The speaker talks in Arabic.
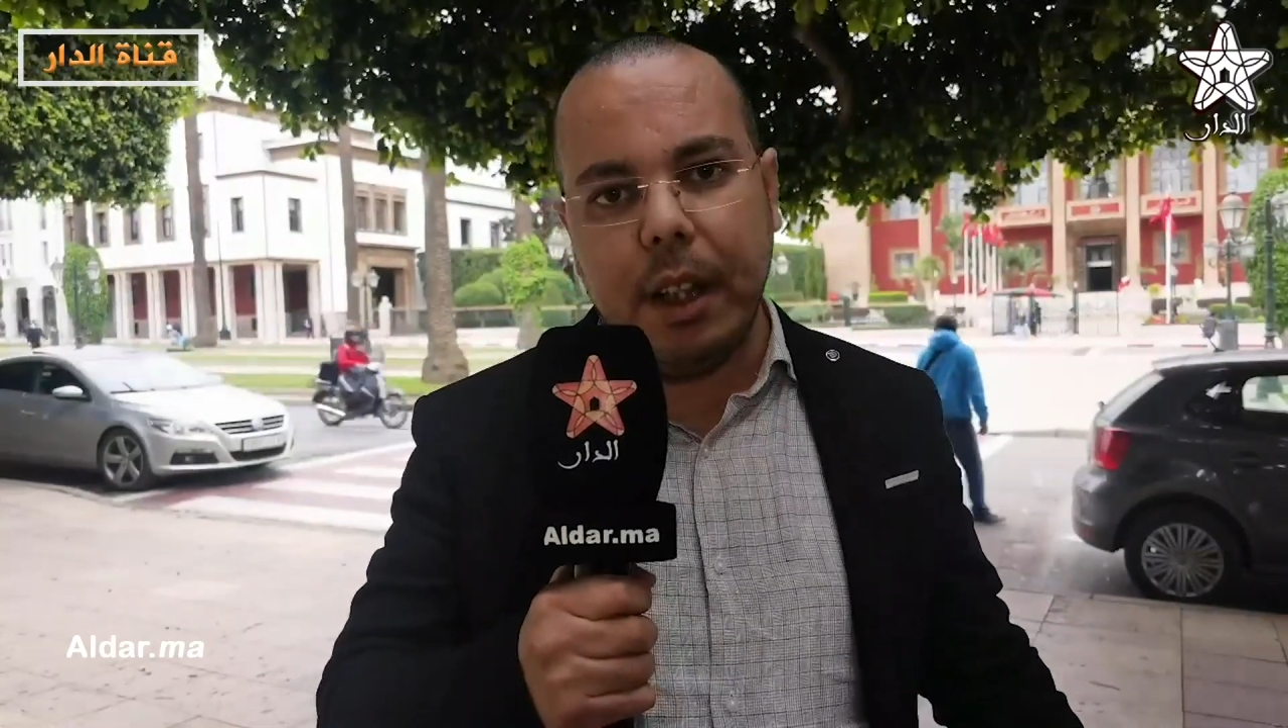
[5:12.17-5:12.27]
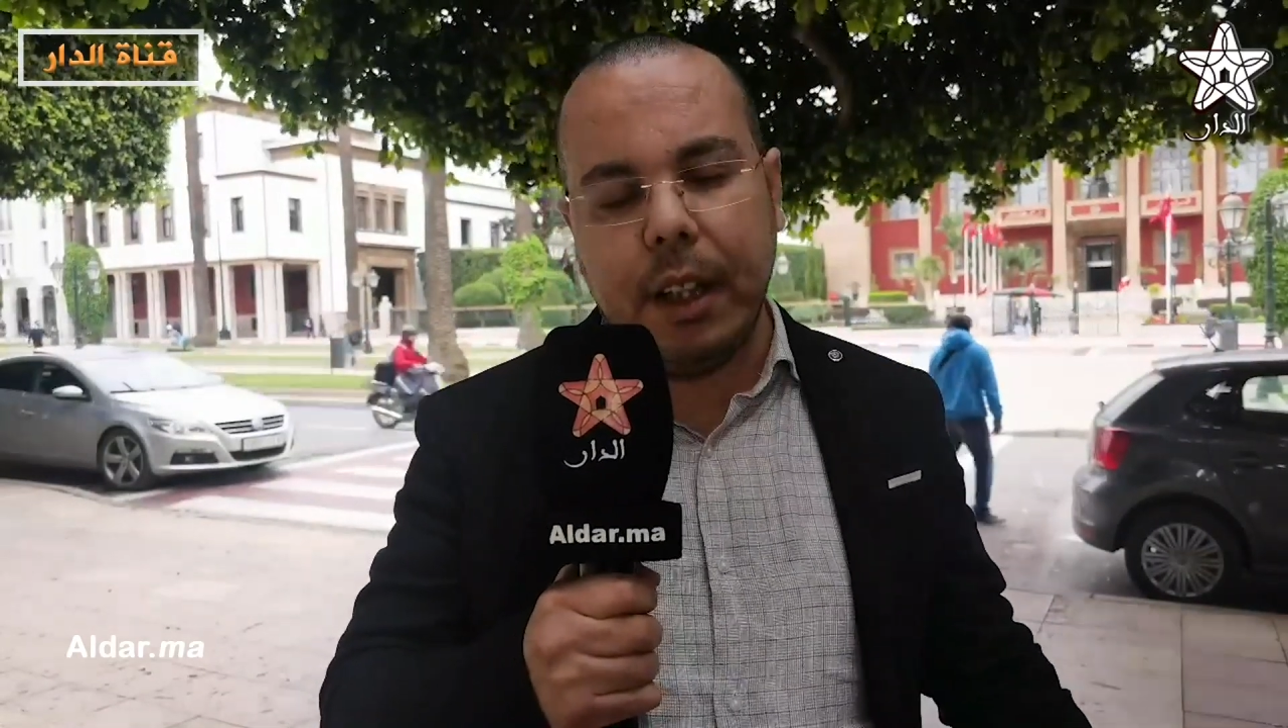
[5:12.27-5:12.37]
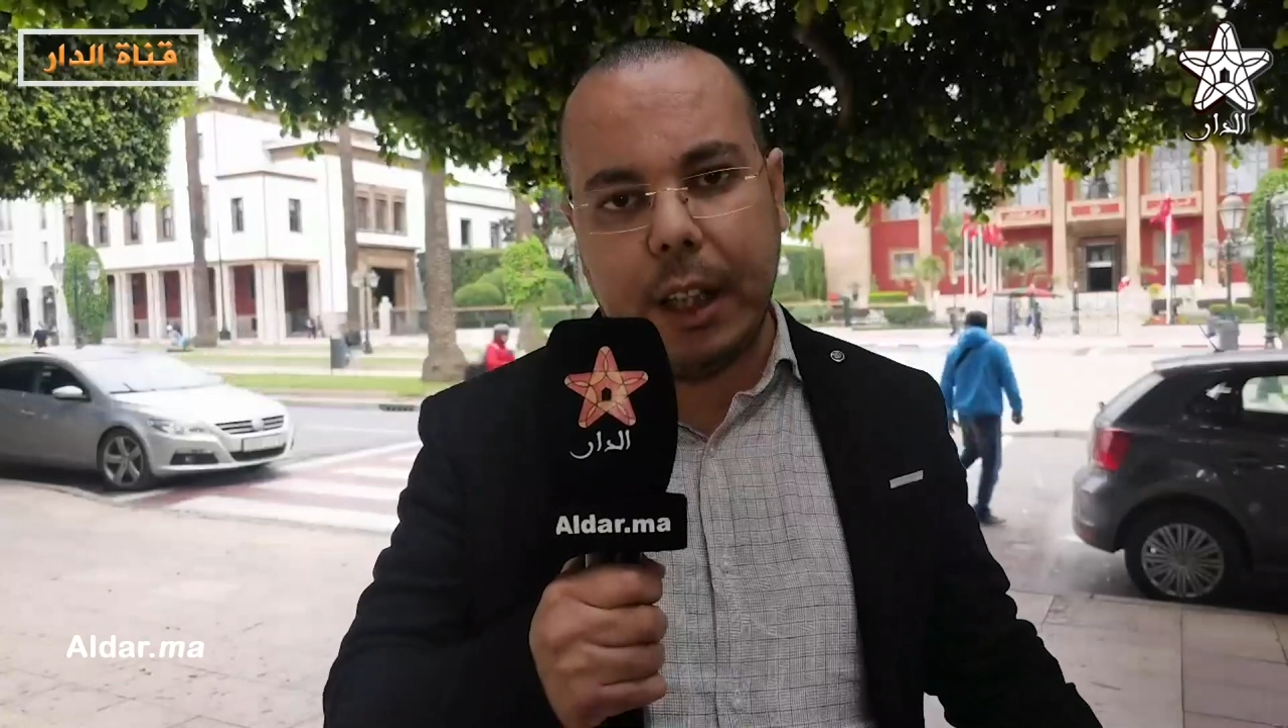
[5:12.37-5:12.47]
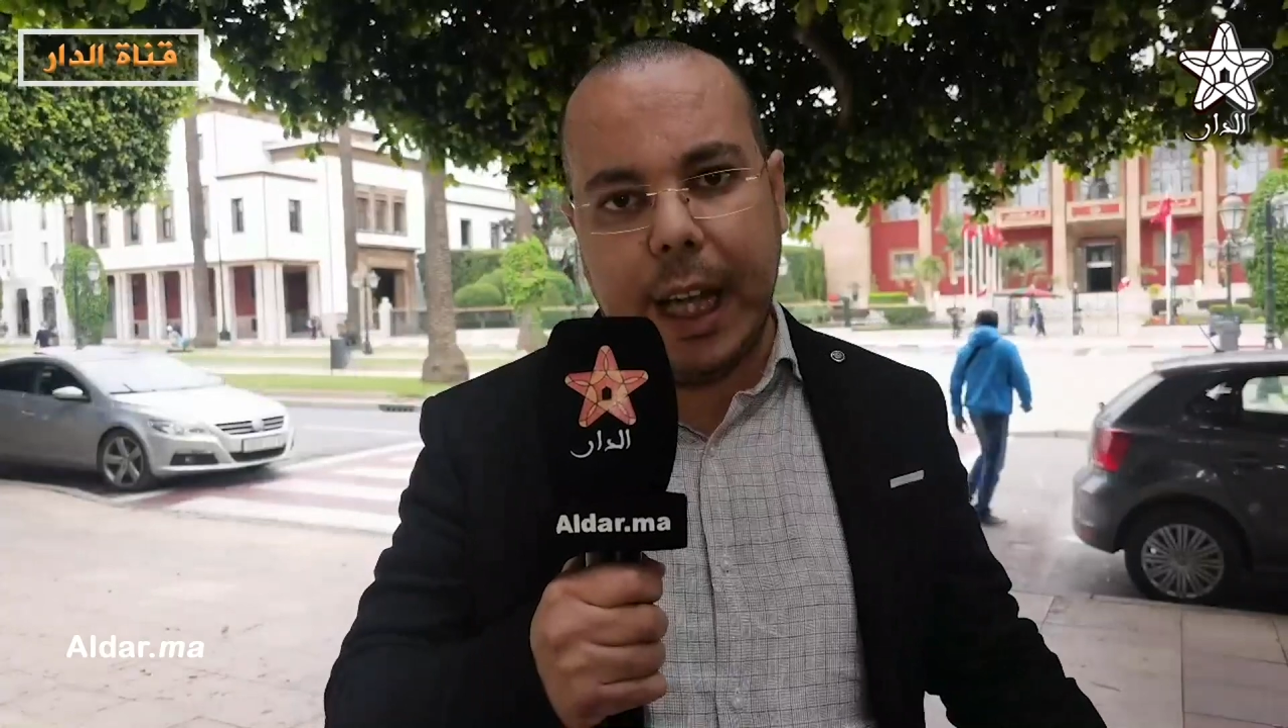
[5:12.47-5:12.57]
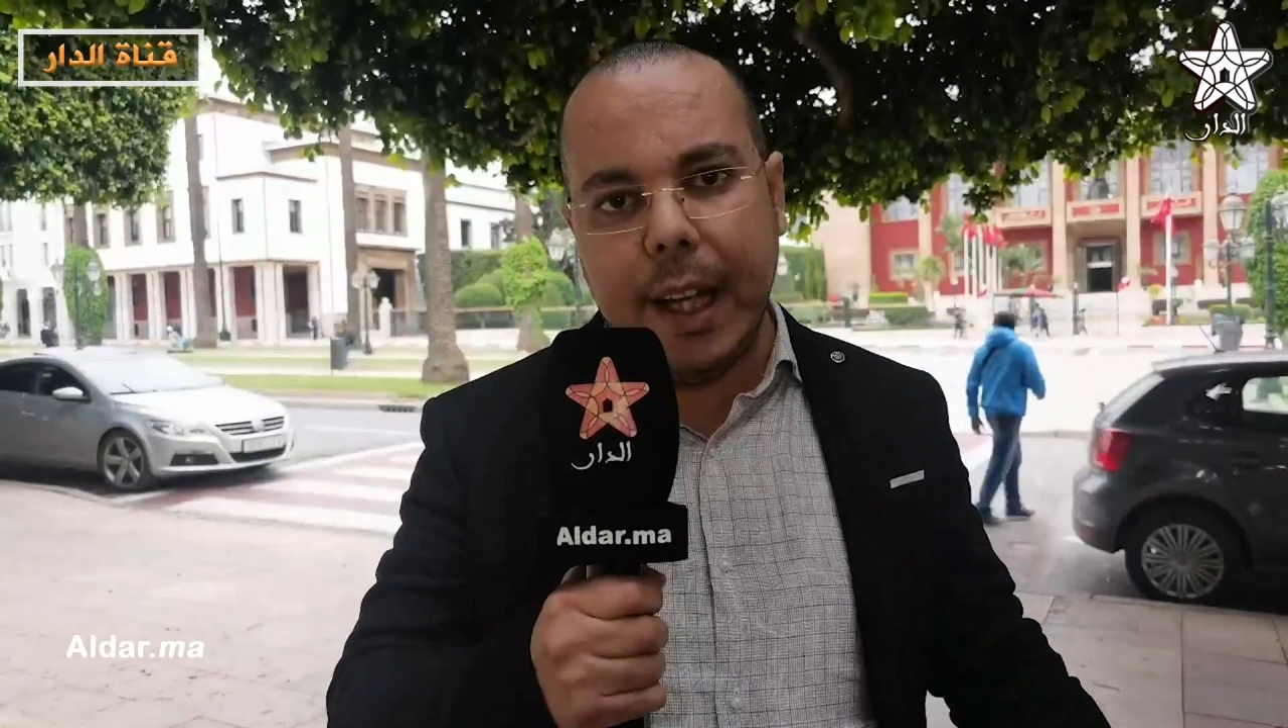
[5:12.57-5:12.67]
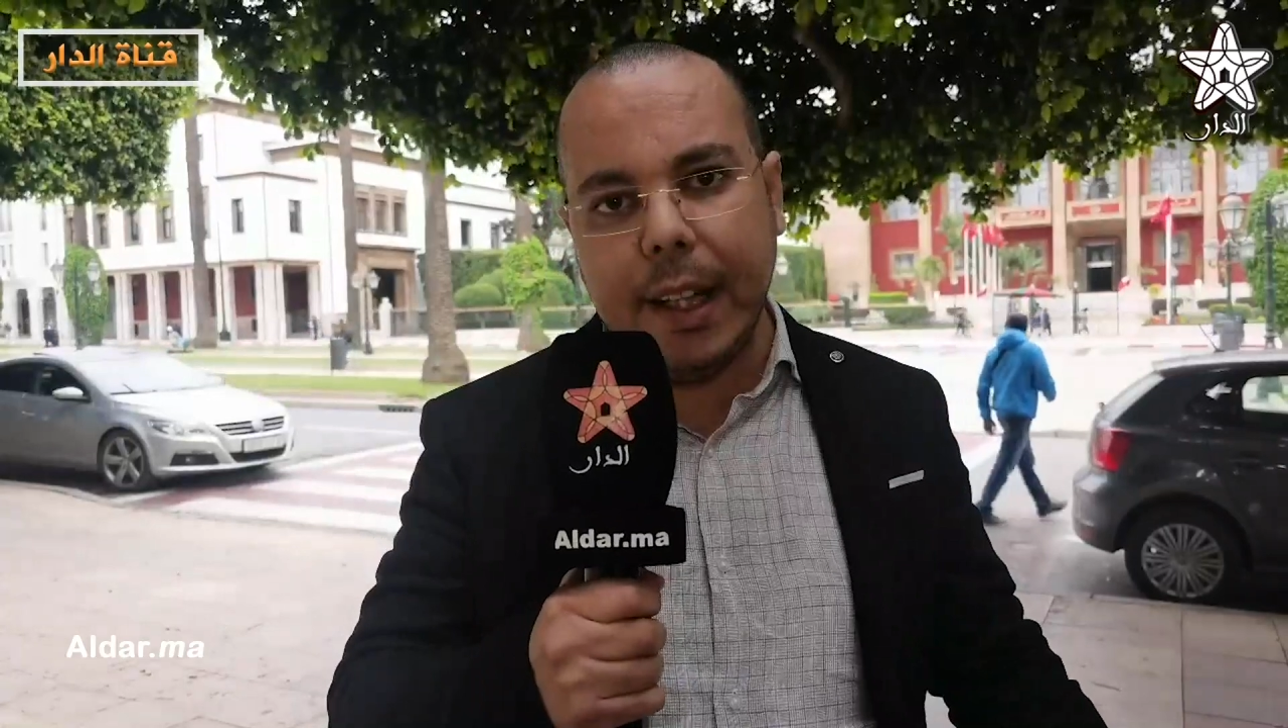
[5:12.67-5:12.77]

آه،